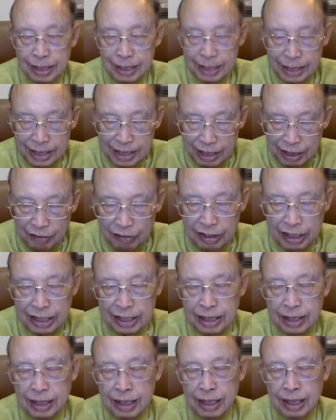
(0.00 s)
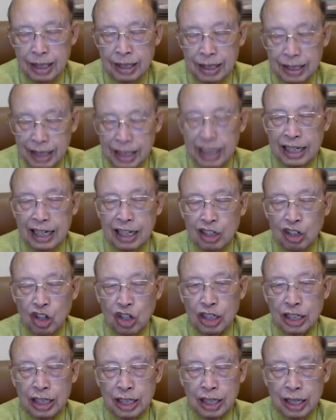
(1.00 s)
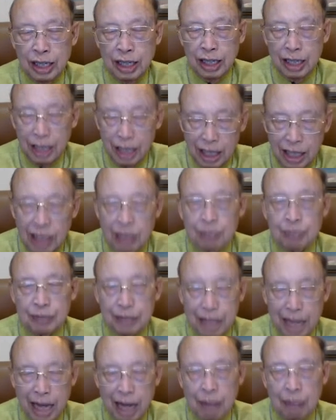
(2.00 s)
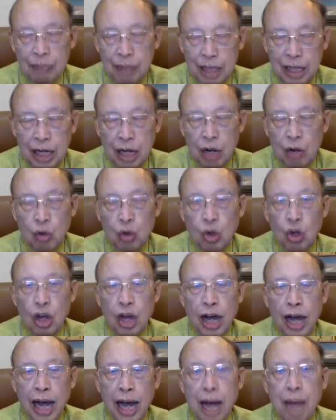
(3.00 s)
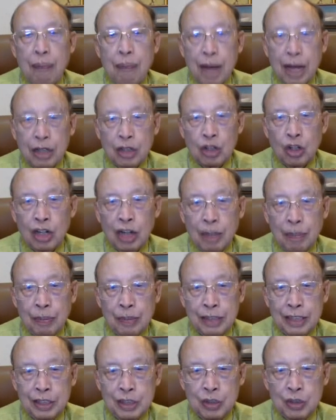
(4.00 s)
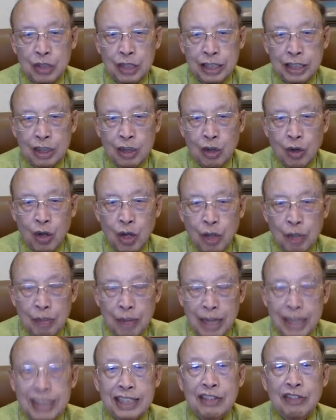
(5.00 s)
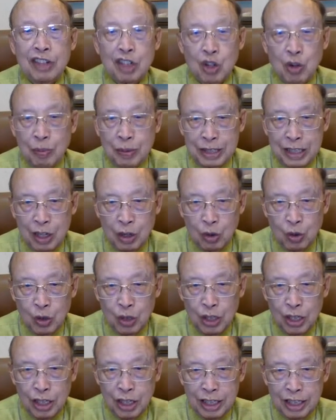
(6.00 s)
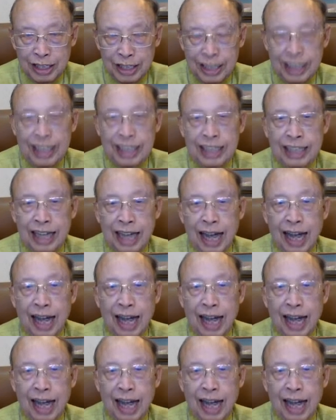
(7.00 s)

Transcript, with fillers: ชีวิตนิรันดรนี่ เริ่มจากมือเขาอ้าปากต้อนรับพระเยซูคริสต์เจ้า แม่นชีวิตของพระเจ้า ที่จะ